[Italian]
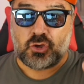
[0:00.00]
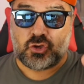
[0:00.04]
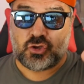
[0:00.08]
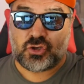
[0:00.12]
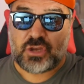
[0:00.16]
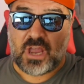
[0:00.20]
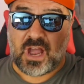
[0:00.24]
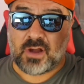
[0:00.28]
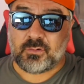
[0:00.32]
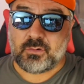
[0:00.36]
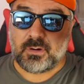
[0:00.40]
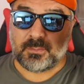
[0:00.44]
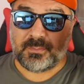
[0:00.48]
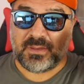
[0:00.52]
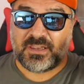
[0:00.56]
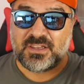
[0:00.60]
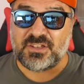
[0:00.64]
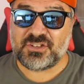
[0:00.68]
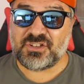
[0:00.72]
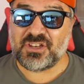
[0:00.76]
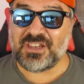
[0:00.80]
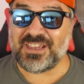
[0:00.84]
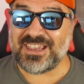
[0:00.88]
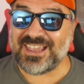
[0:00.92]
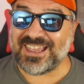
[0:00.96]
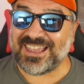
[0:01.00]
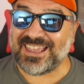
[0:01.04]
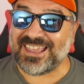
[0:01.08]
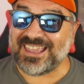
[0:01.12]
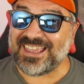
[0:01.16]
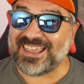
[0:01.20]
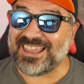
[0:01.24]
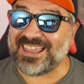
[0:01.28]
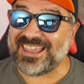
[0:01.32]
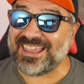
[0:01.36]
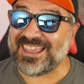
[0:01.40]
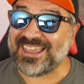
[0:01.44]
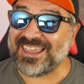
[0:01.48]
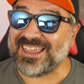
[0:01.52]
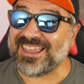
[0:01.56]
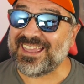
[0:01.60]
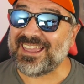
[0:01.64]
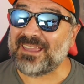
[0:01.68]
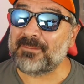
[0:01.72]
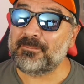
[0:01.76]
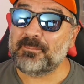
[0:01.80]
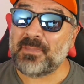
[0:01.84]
Ciao amici e